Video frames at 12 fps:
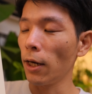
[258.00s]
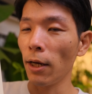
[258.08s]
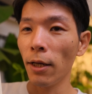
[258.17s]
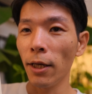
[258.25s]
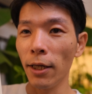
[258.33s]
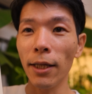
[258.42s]
が
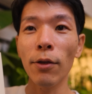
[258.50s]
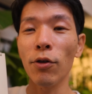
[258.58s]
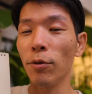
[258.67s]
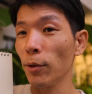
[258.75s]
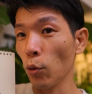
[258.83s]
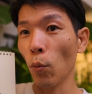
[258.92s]
いたと
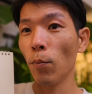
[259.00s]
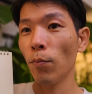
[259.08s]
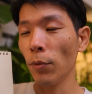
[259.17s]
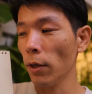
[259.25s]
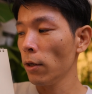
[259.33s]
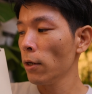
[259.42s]
しましょ
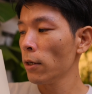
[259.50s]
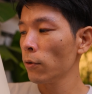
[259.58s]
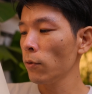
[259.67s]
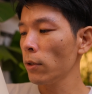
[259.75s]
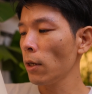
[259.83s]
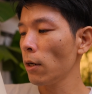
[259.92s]
う。ね。
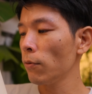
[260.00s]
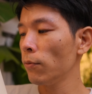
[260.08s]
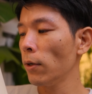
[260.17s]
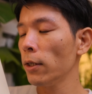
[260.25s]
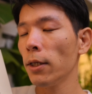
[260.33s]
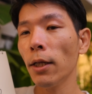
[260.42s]
そしたら
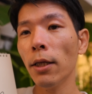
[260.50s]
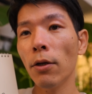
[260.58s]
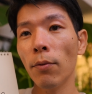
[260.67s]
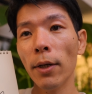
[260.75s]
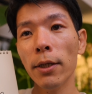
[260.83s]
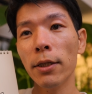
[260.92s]
不安になって
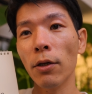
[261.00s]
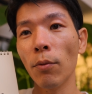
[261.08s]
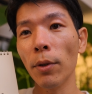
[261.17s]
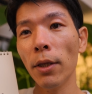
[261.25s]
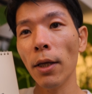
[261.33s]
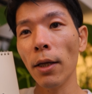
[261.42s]
るワンちゃんを
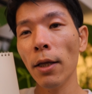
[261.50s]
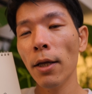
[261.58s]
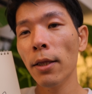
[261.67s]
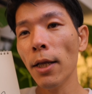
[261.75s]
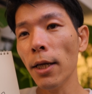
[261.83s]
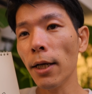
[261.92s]
見て、
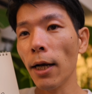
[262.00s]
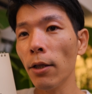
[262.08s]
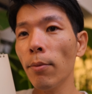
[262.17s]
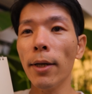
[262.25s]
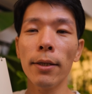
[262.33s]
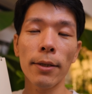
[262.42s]
何か
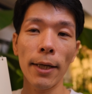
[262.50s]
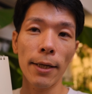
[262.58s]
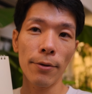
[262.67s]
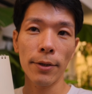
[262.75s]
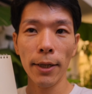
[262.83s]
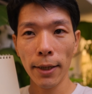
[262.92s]
アドバイスでき
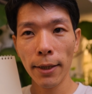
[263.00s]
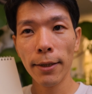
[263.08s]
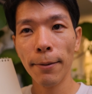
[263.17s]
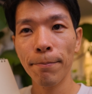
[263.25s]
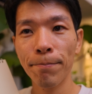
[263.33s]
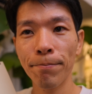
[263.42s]
るじゃないです
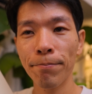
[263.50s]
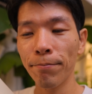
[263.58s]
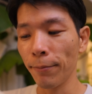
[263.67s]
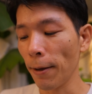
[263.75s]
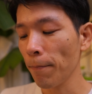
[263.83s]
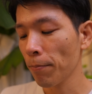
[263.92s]
か。
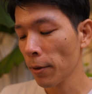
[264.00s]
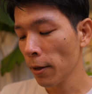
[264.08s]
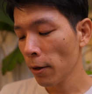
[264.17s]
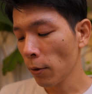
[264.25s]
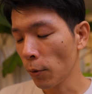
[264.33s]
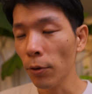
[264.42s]
ね。
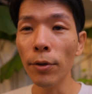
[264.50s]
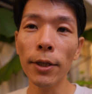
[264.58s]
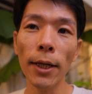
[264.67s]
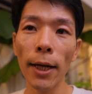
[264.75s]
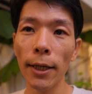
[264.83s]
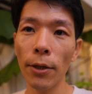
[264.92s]
こういう風にし
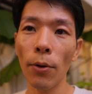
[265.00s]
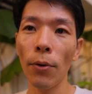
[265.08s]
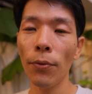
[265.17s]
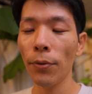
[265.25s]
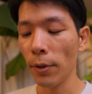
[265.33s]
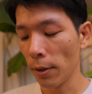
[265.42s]
たらいい
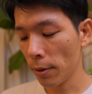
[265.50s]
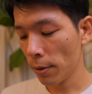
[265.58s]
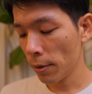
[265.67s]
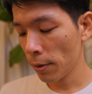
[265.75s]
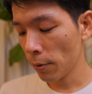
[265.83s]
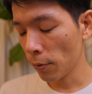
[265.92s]
よって、
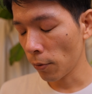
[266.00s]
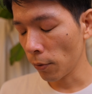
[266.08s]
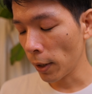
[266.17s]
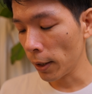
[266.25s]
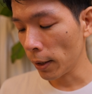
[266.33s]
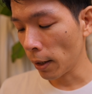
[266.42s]
こう
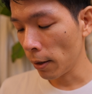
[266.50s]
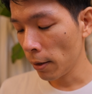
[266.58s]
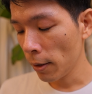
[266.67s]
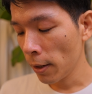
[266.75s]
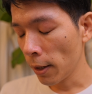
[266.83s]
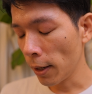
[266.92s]
何か、
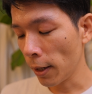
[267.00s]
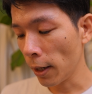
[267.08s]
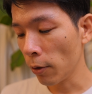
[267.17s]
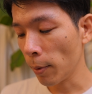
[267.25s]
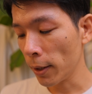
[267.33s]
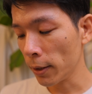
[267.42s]
えー、
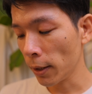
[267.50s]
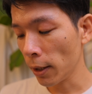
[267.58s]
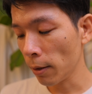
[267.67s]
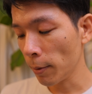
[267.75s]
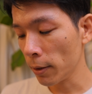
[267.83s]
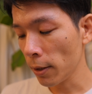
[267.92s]
アドバイスがで
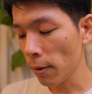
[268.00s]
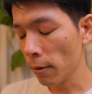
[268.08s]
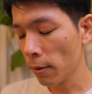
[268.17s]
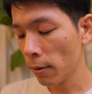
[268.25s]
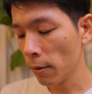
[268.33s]
きますね。